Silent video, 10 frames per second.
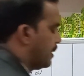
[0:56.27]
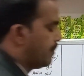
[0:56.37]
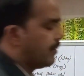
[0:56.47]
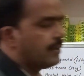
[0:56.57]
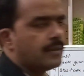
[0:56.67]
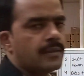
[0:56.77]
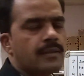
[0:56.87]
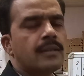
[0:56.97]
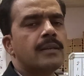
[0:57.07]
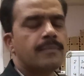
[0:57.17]
चार पीस
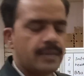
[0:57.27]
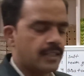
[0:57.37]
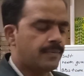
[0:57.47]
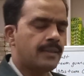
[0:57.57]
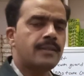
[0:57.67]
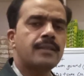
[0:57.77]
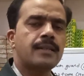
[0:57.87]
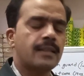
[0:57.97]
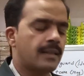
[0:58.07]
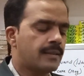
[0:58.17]
पाँच पीस ये
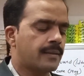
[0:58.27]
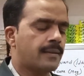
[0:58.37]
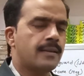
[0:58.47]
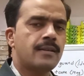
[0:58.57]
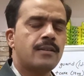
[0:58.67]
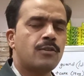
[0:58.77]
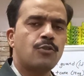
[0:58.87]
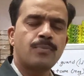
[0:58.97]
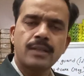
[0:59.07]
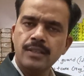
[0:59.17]
ज़्यादा ले सकते हैं नौ
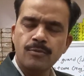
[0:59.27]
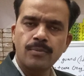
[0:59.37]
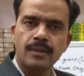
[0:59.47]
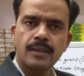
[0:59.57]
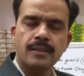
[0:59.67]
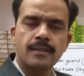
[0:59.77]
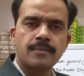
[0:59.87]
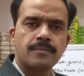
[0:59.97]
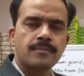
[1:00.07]
रुपये का साबुन पड़ता है ये